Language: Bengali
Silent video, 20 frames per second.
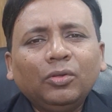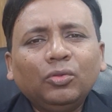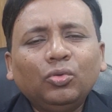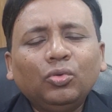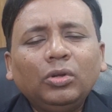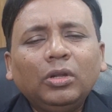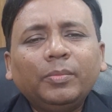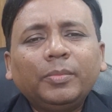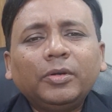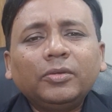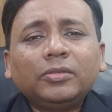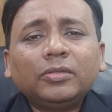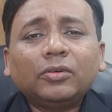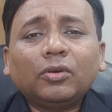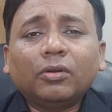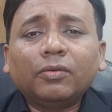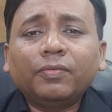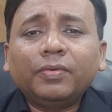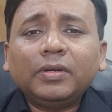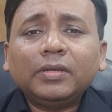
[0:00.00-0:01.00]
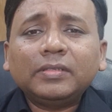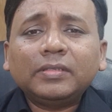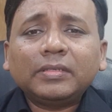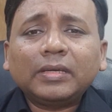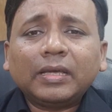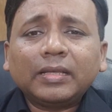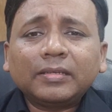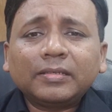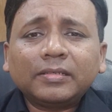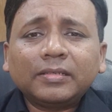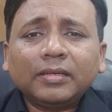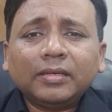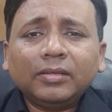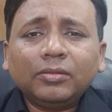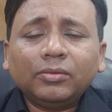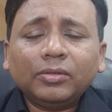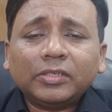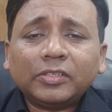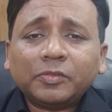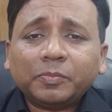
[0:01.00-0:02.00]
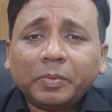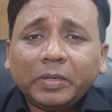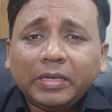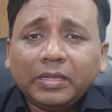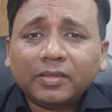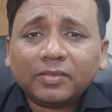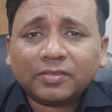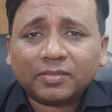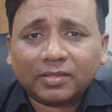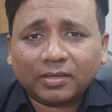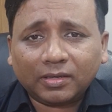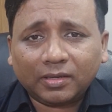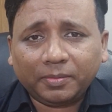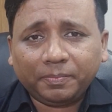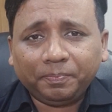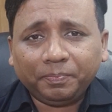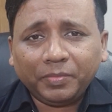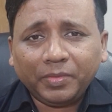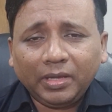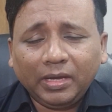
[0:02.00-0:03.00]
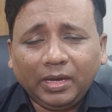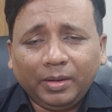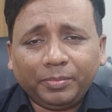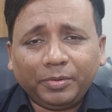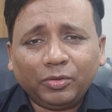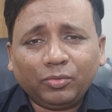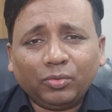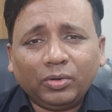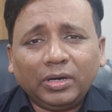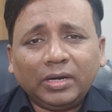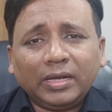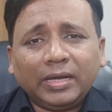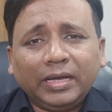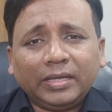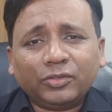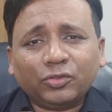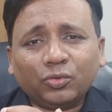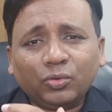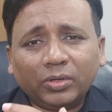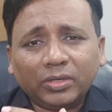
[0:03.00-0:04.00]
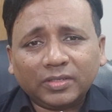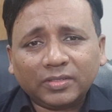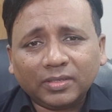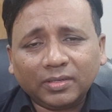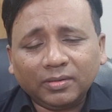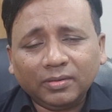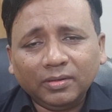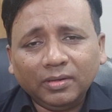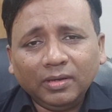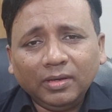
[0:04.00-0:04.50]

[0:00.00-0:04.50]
দুই নম্বর হচ্ছে কনফিডেন্স আসে কিন্তু এক্সপিরিয়েন্স থেকে আপনি কোনো একটা কাজ করেছেন